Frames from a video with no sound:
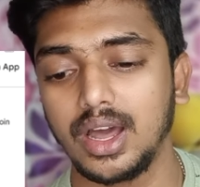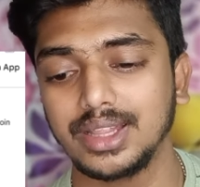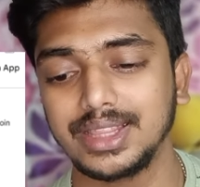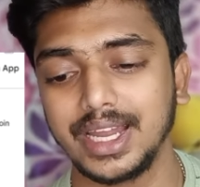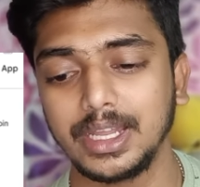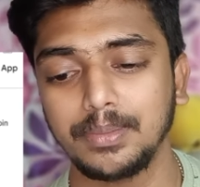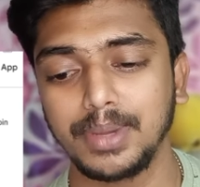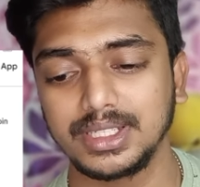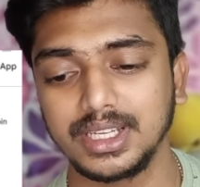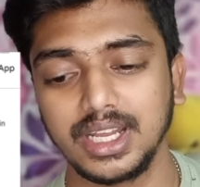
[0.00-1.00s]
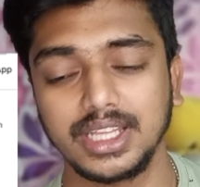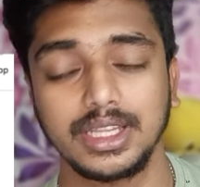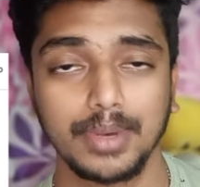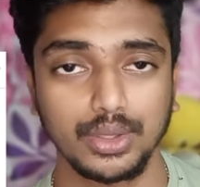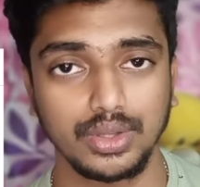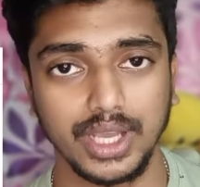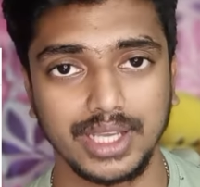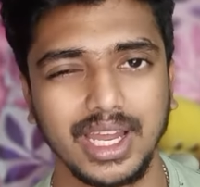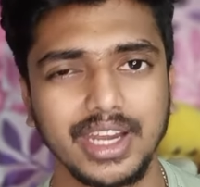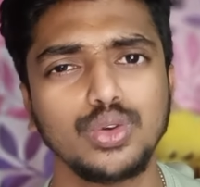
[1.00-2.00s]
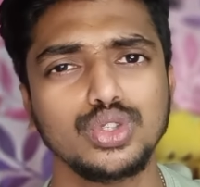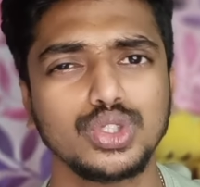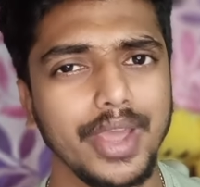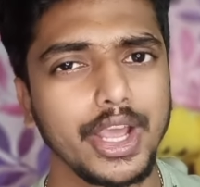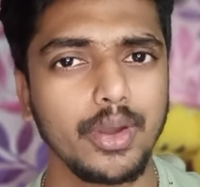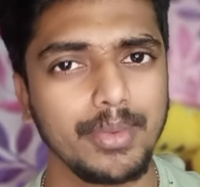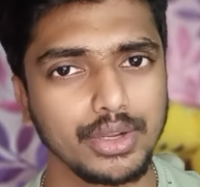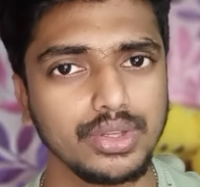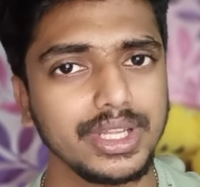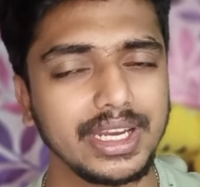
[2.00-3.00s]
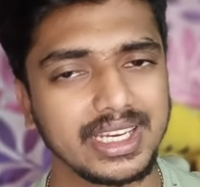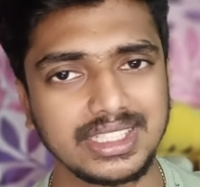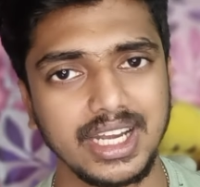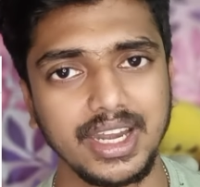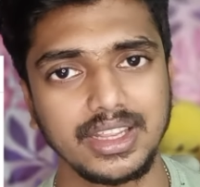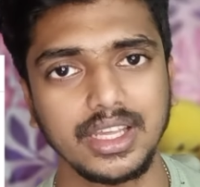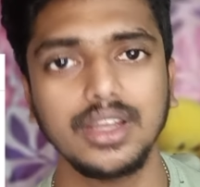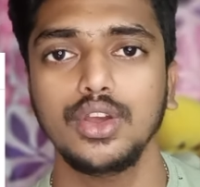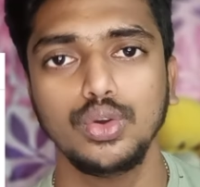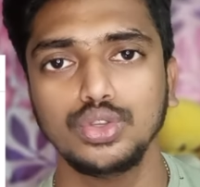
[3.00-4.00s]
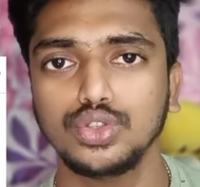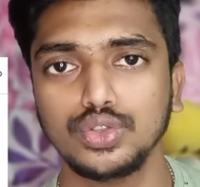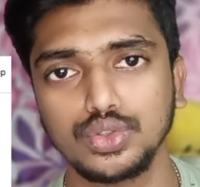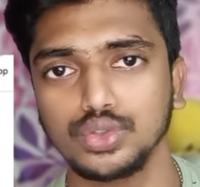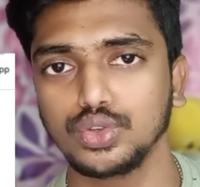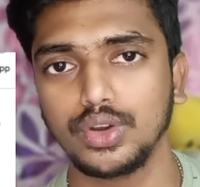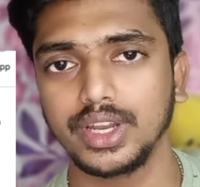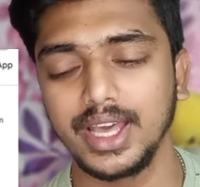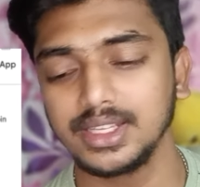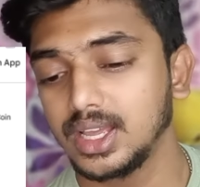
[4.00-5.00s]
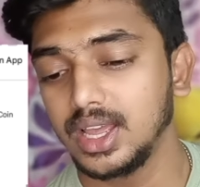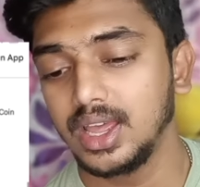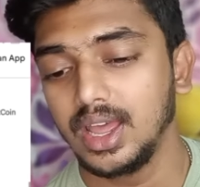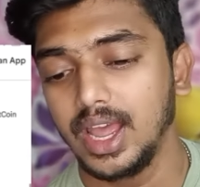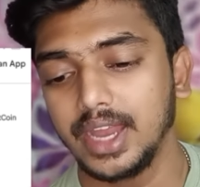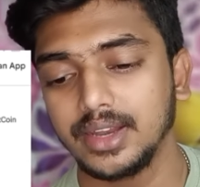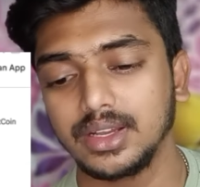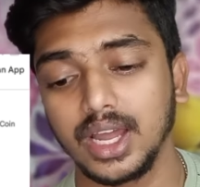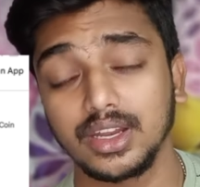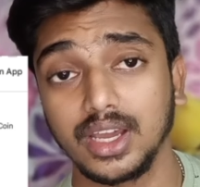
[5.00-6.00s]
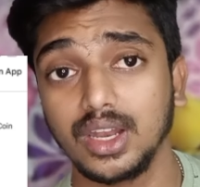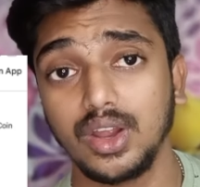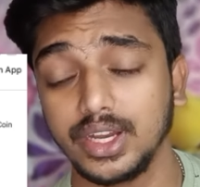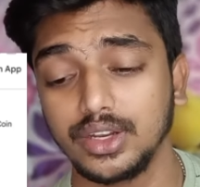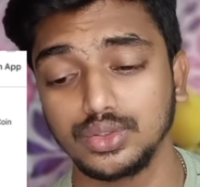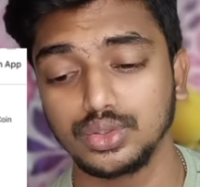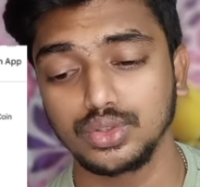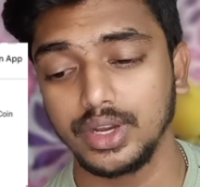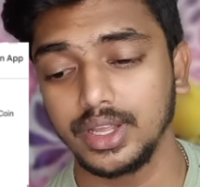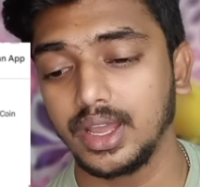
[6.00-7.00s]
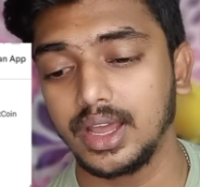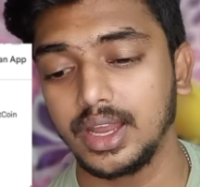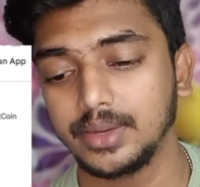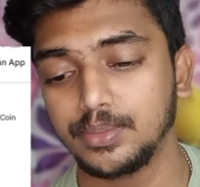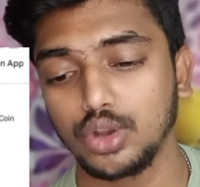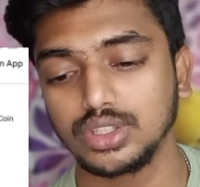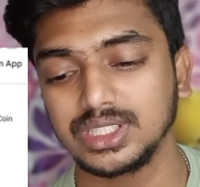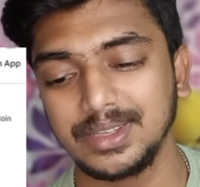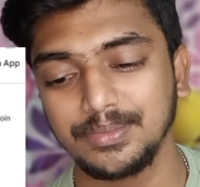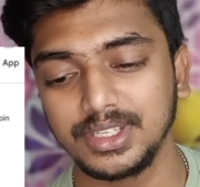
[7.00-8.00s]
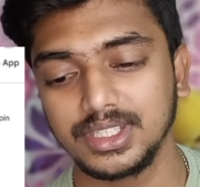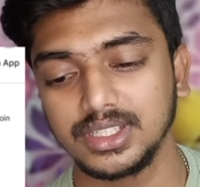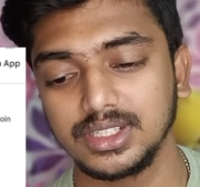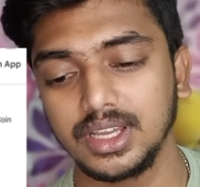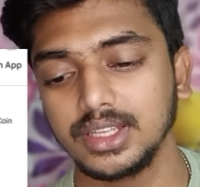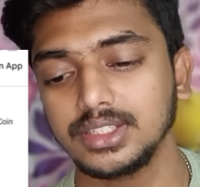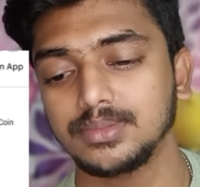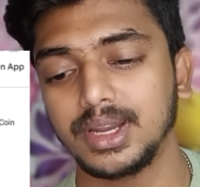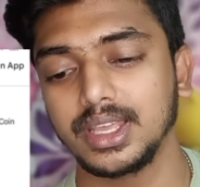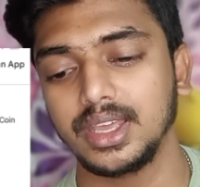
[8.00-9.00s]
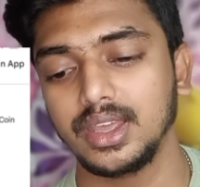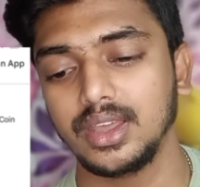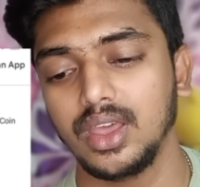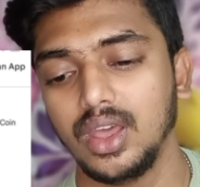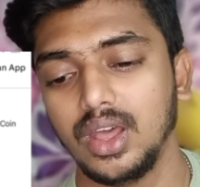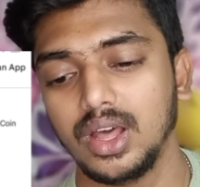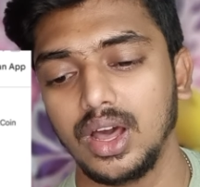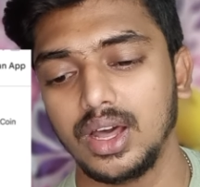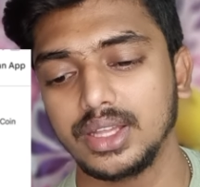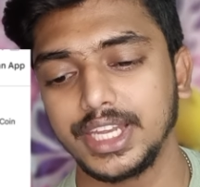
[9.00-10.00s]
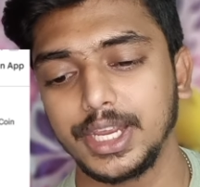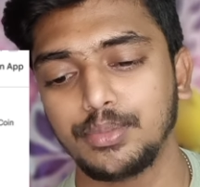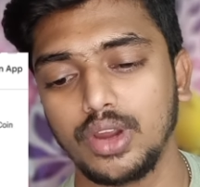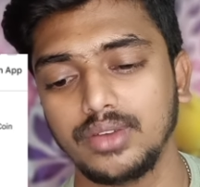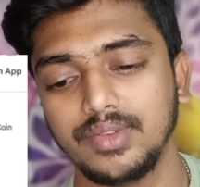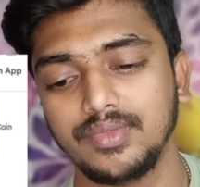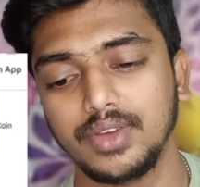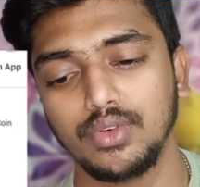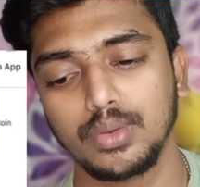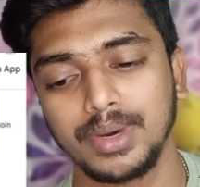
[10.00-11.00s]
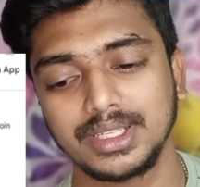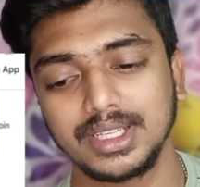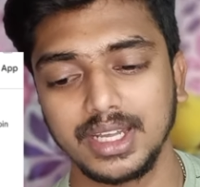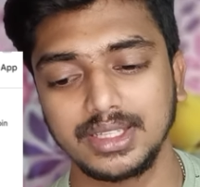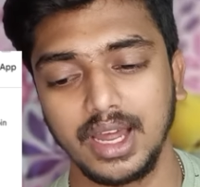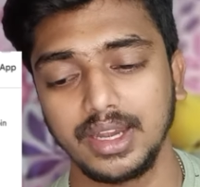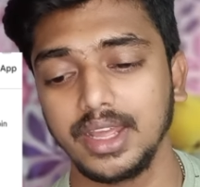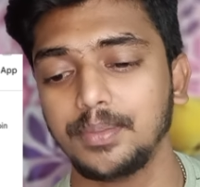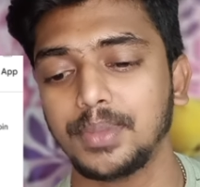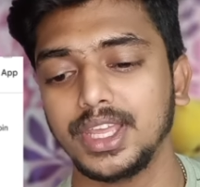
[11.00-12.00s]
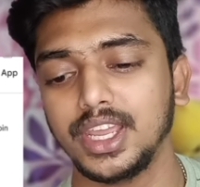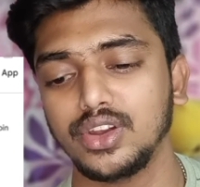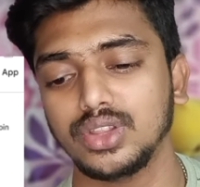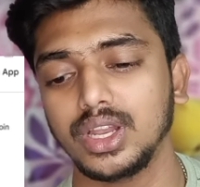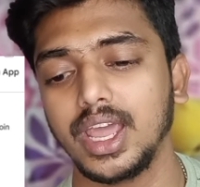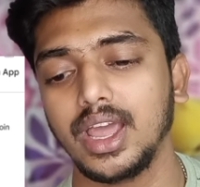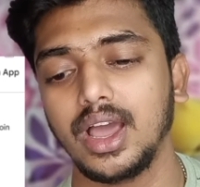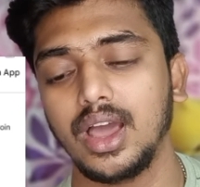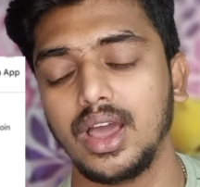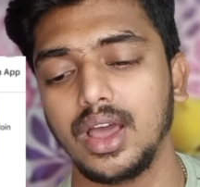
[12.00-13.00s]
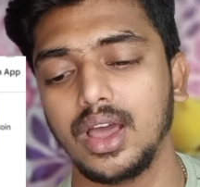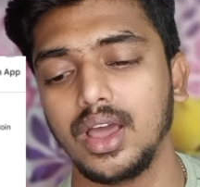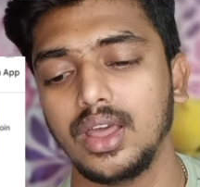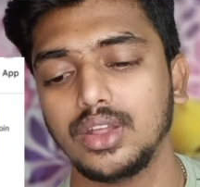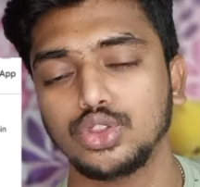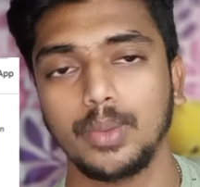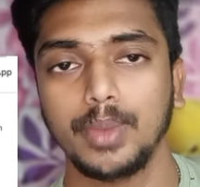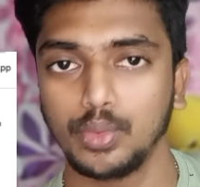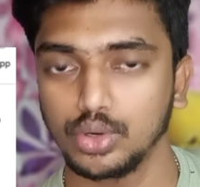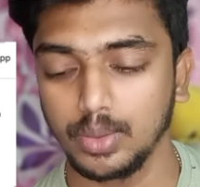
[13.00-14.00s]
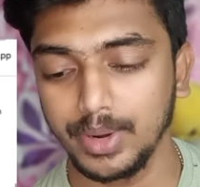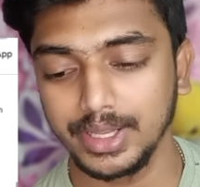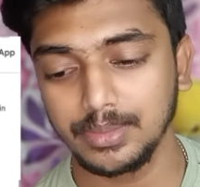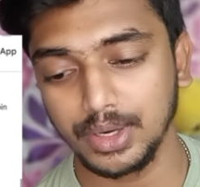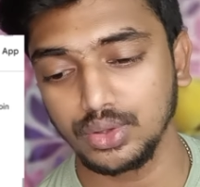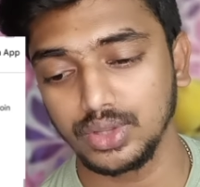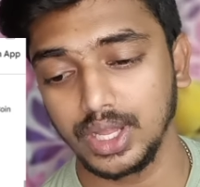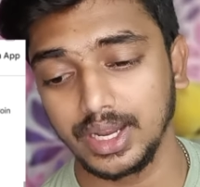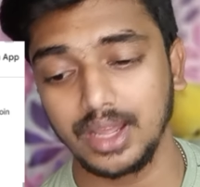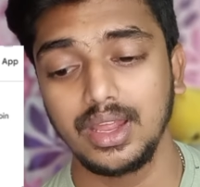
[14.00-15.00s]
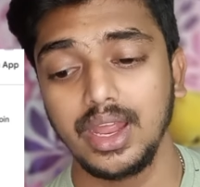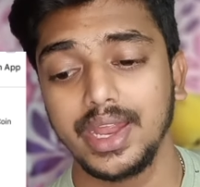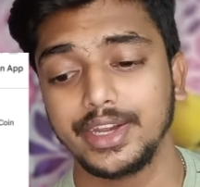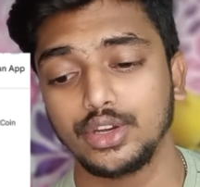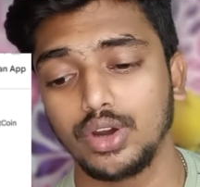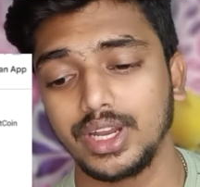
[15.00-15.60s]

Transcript: థర్టీ పర్సెంట్ అయితే పడుతుంది గైస్ అంటే కొంచెం ఎక్కువే పడుతుంది ఇంట్రెస్ట్ రేట్ అయితే కొంచెం చూసుకోండి గైస్ అండ్ కట్టగలను అంటేనే చూసుకోండి అండ్ ప్రాసెసింగ్ ఫీజ్ వచ్చి గైస్ మనకి త్రీ పాయింట్ ఫిఫ్టీ ఫోర్ పర్సెంట్ అయితే అంటే పదిహేను వందల తొంభై మూడు రూపాయలు అయితే పడుతుందంట టోటల్